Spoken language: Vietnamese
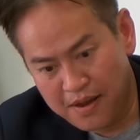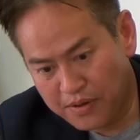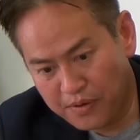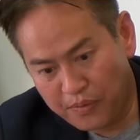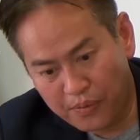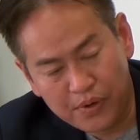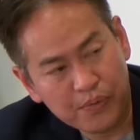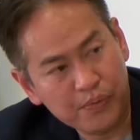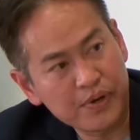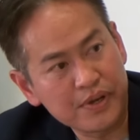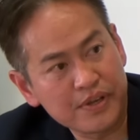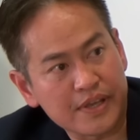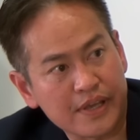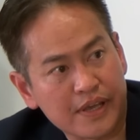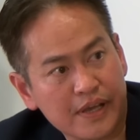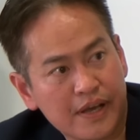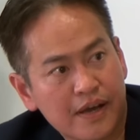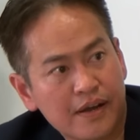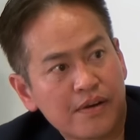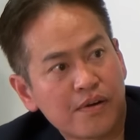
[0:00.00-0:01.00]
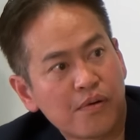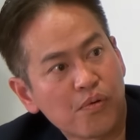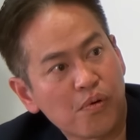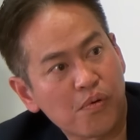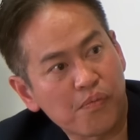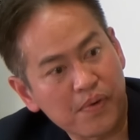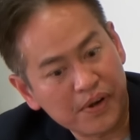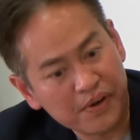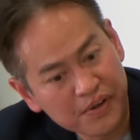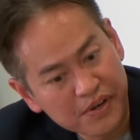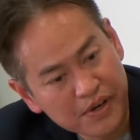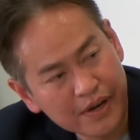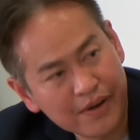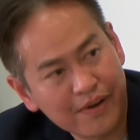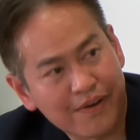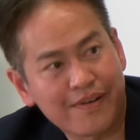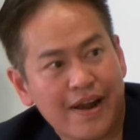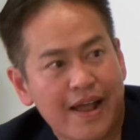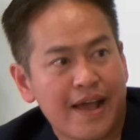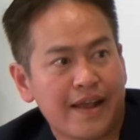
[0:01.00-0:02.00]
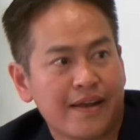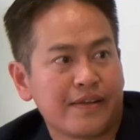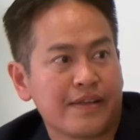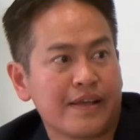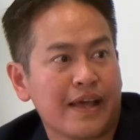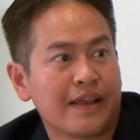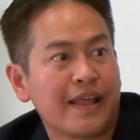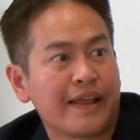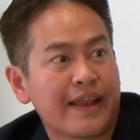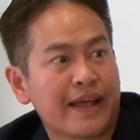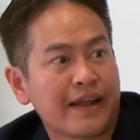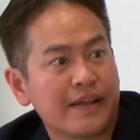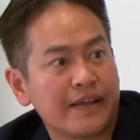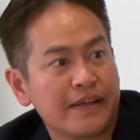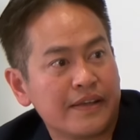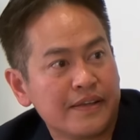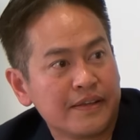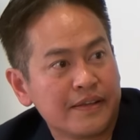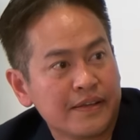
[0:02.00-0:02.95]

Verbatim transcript: nói đủ thứ chuyện hết cuối cùng mình đưa cái đó ra đó thì anh lại năn nỉ